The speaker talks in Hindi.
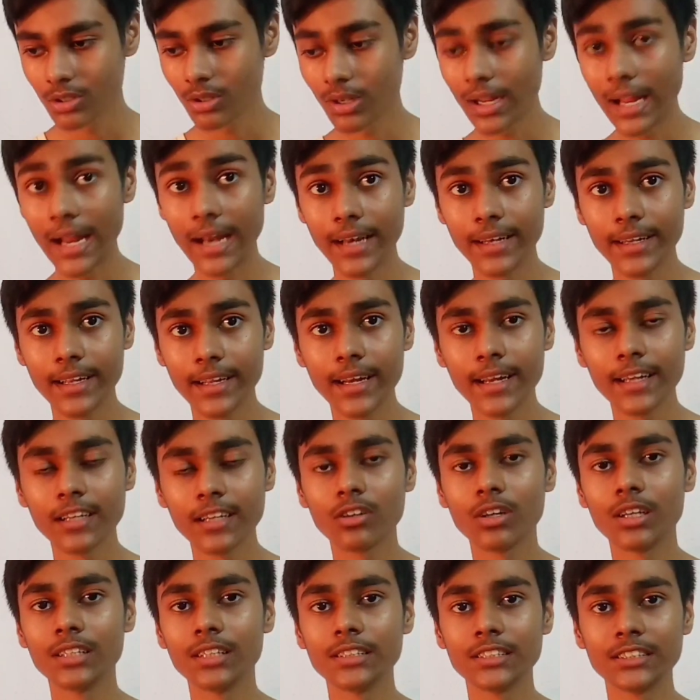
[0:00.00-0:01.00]
तो एन टी आर एन
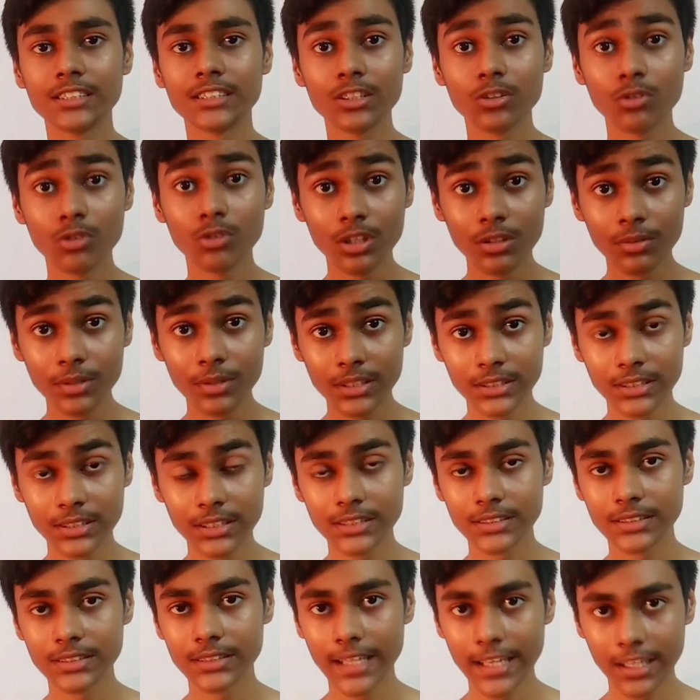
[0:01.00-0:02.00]
कॉइन जैसे कोई भी
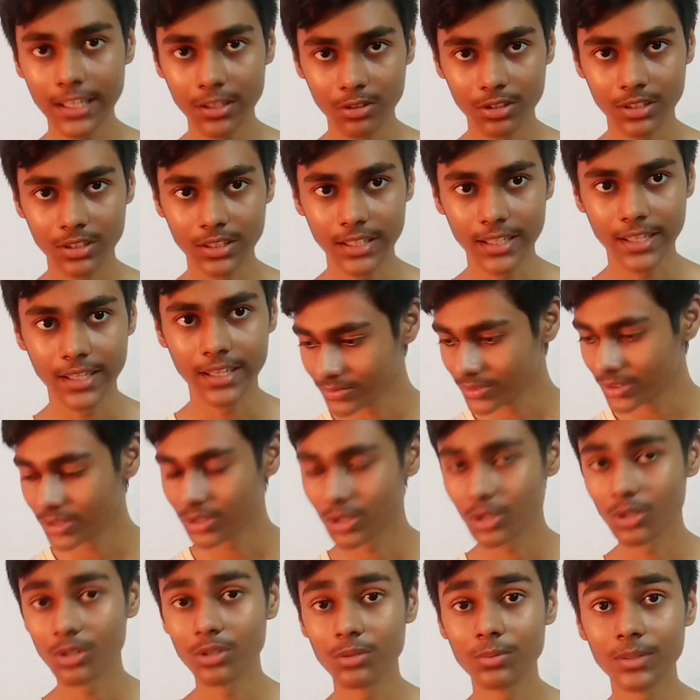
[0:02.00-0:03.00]
चीज़ नहीं होती है
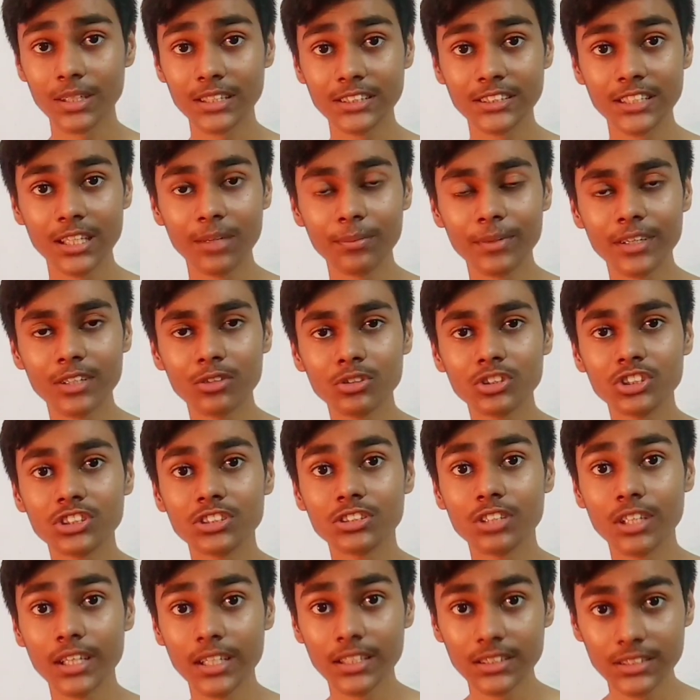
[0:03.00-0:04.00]
तो बस यहाँ पर कुछ
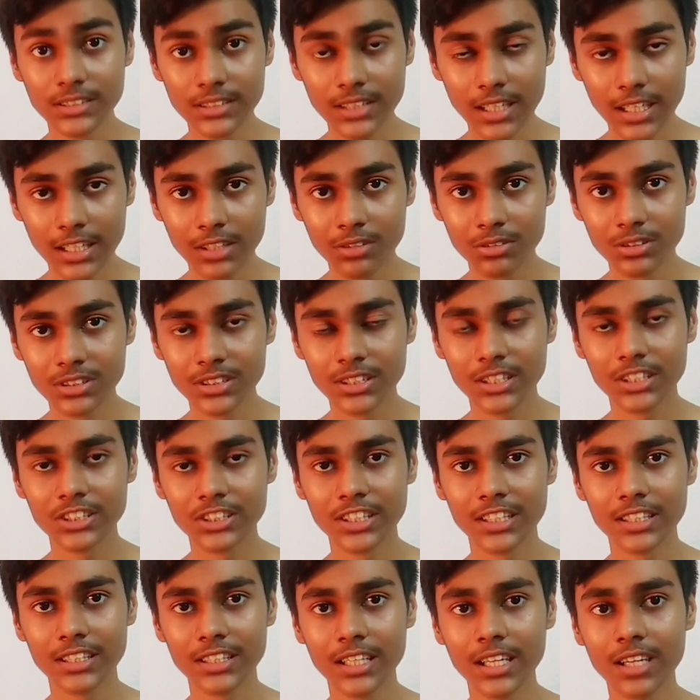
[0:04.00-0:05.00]
ट्रिक्स का यूज़ की
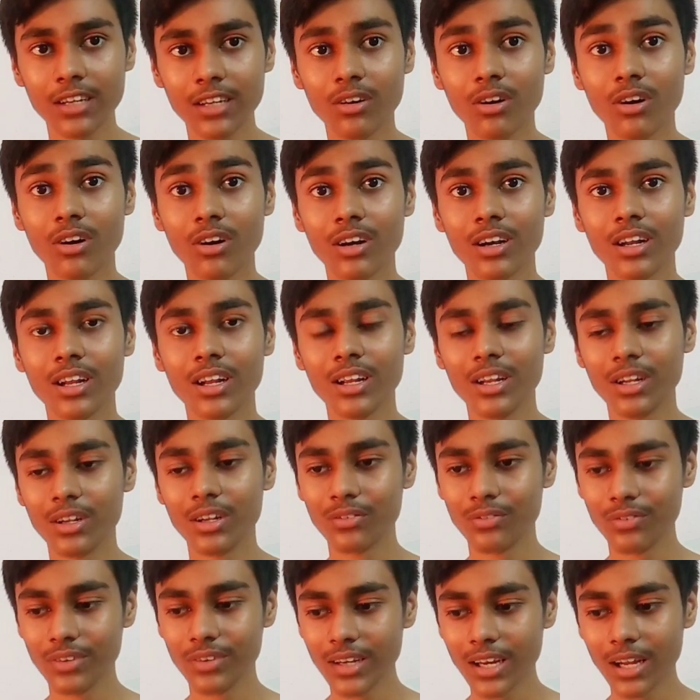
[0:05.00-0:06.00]
जाती है और
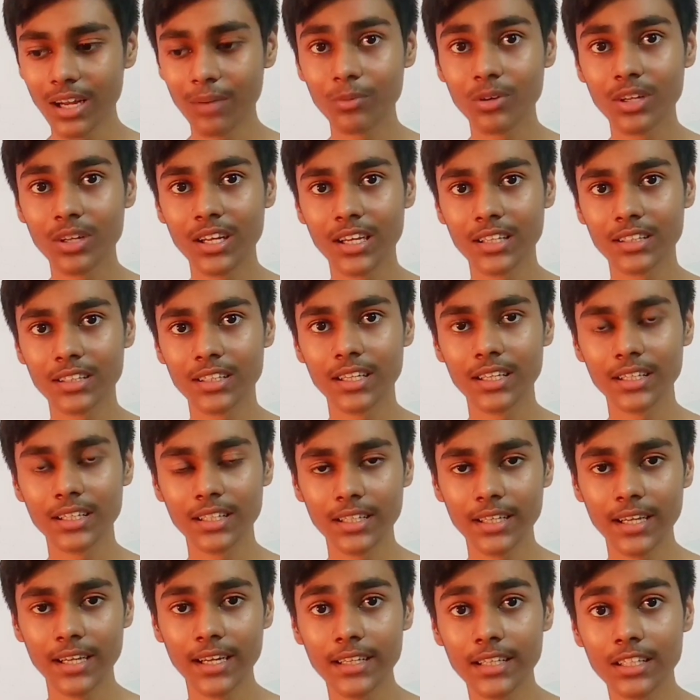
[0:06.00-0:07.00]
फिर आपको लगता है
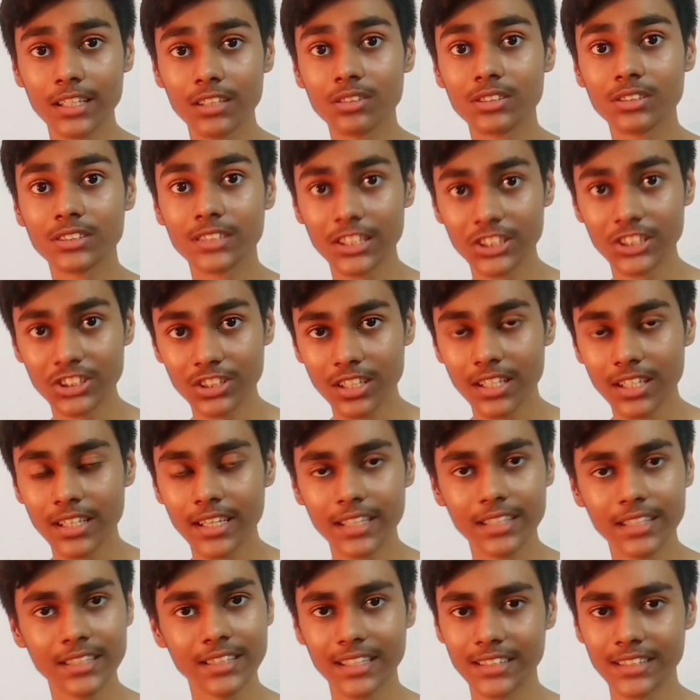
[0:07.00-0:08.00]
कि यार ये तो सच है
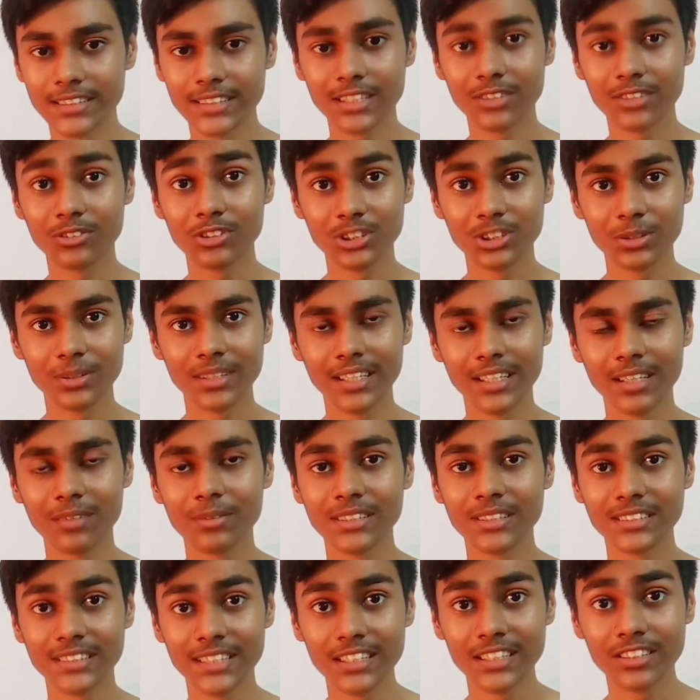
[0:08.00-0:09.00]
लेकिन ऐसा कुछ नहीं है
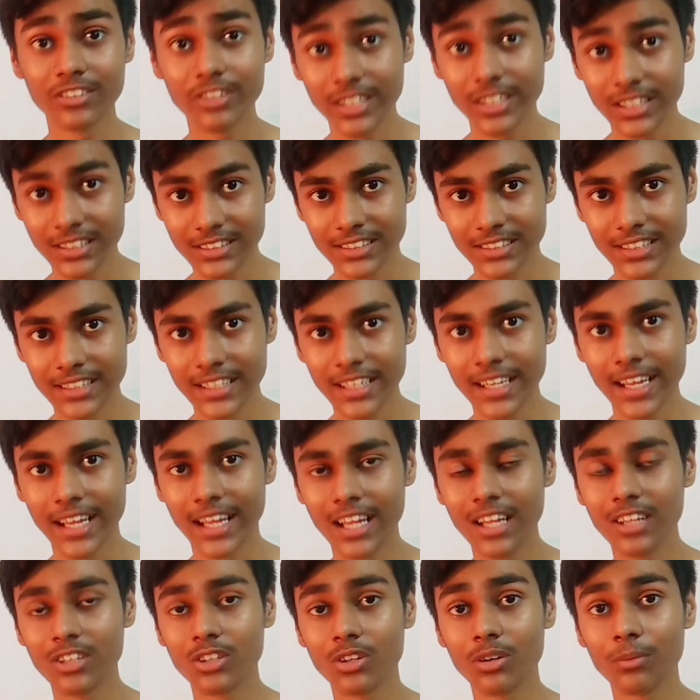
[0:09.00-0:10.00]
बस ये ट्रिक्स है ठीक है
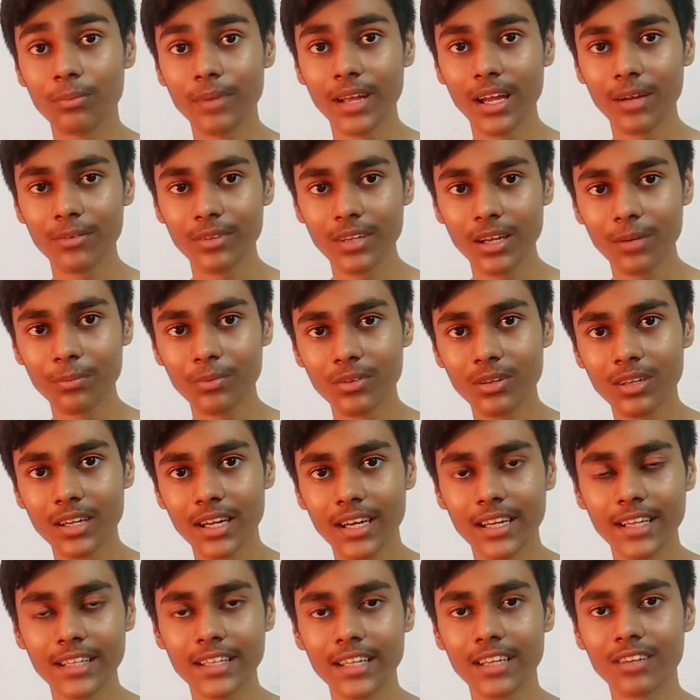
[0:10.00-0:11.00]
तो मैं अभी आपको
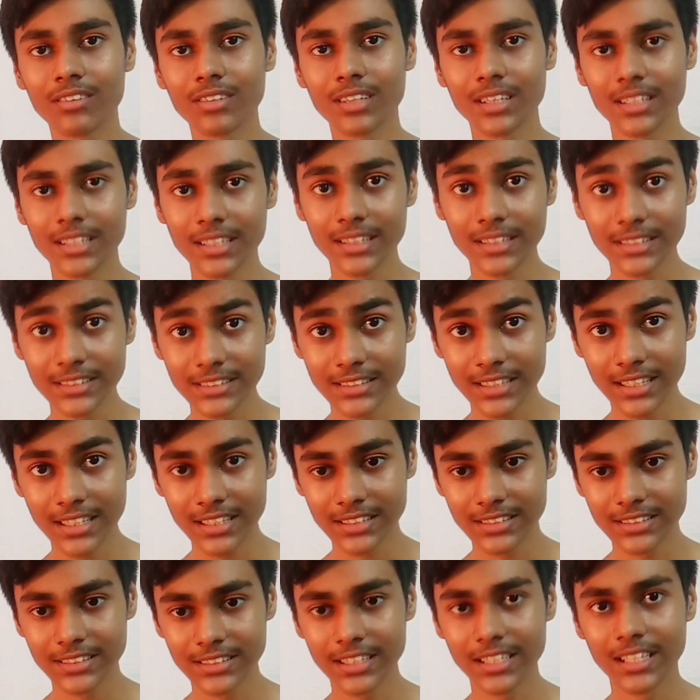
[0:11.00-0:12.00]
करके दिखाऊंगा कि किस
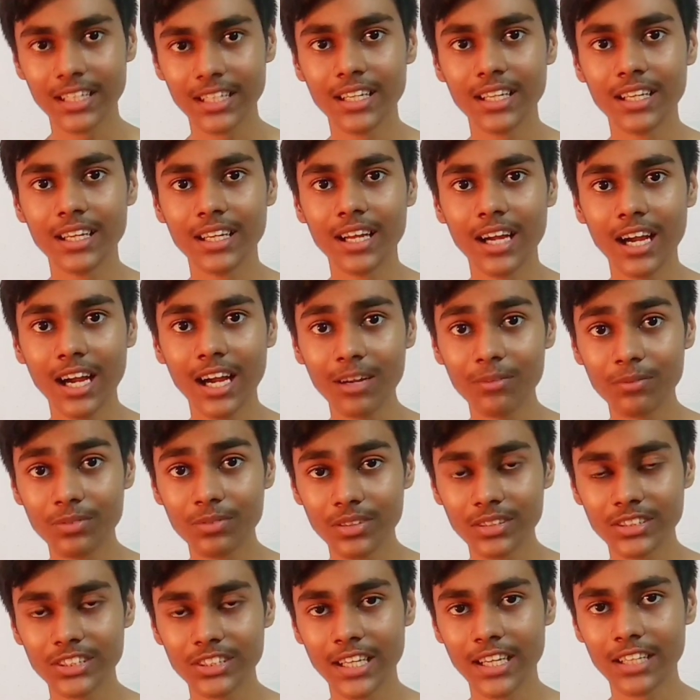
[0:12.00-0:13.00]
तरह से आप
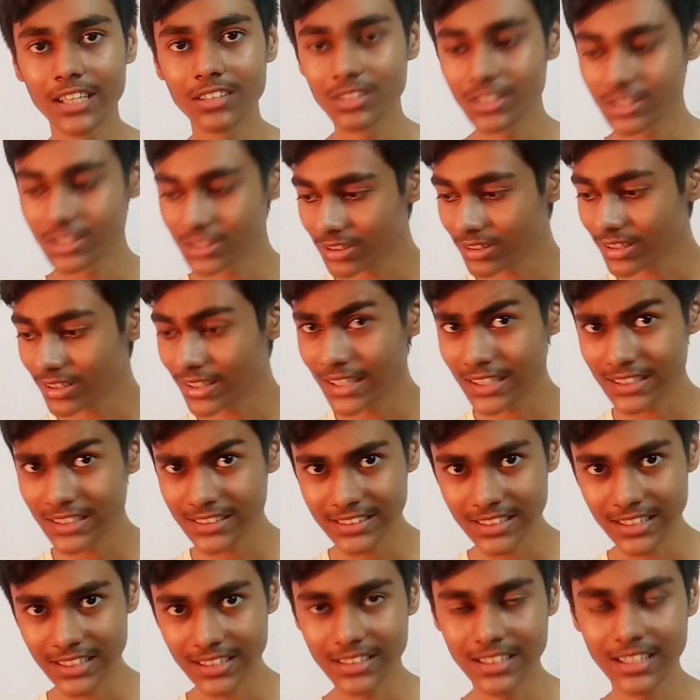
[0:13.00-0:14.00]
भी चाहे तो इसको कर
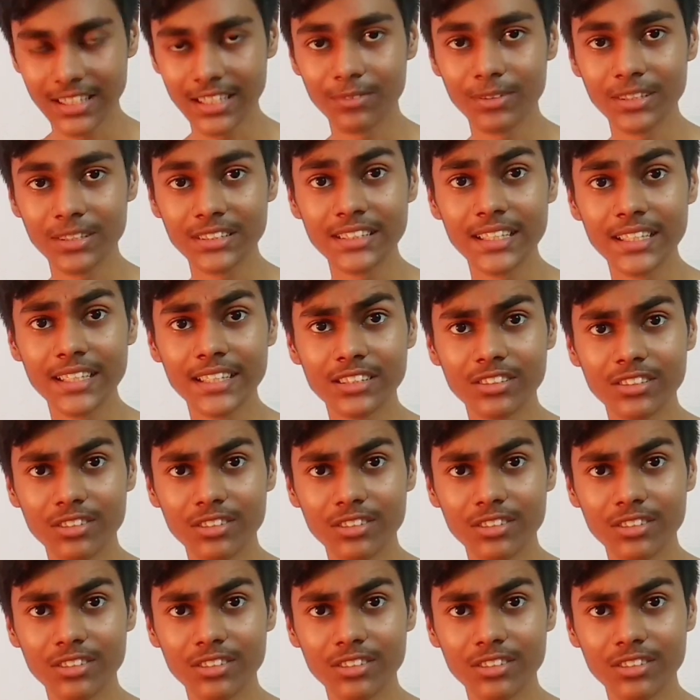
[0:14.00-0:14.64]
सकते हैं बस एक